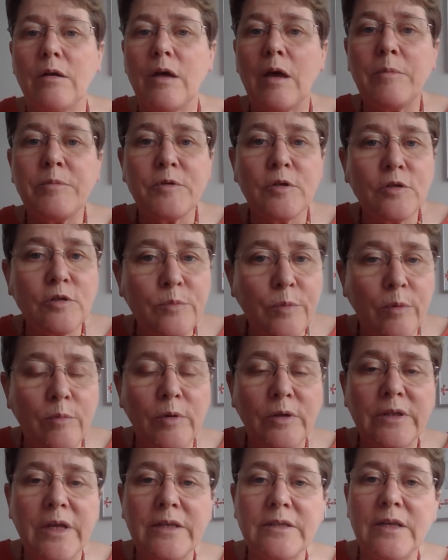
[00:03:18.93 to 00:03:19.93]
absence pour
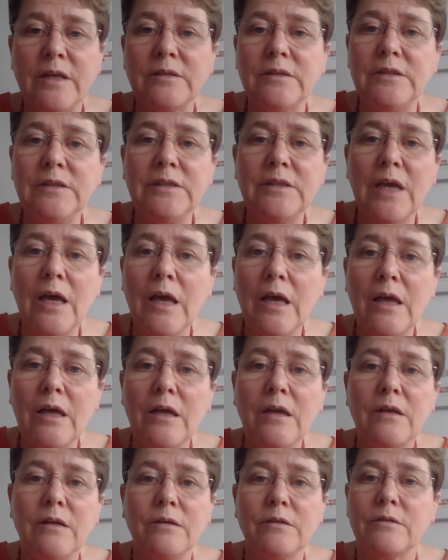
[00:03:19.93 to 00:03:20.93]
mandat
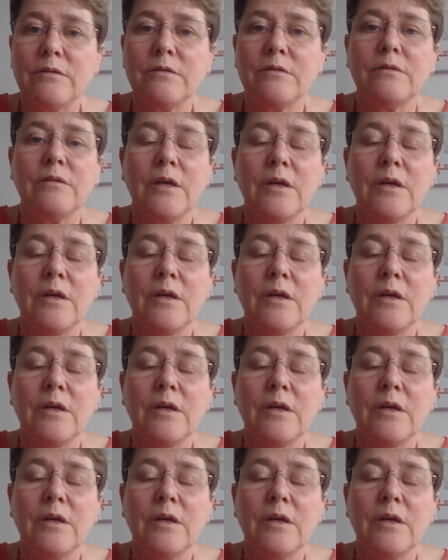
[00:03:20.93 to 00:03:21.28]
syndical,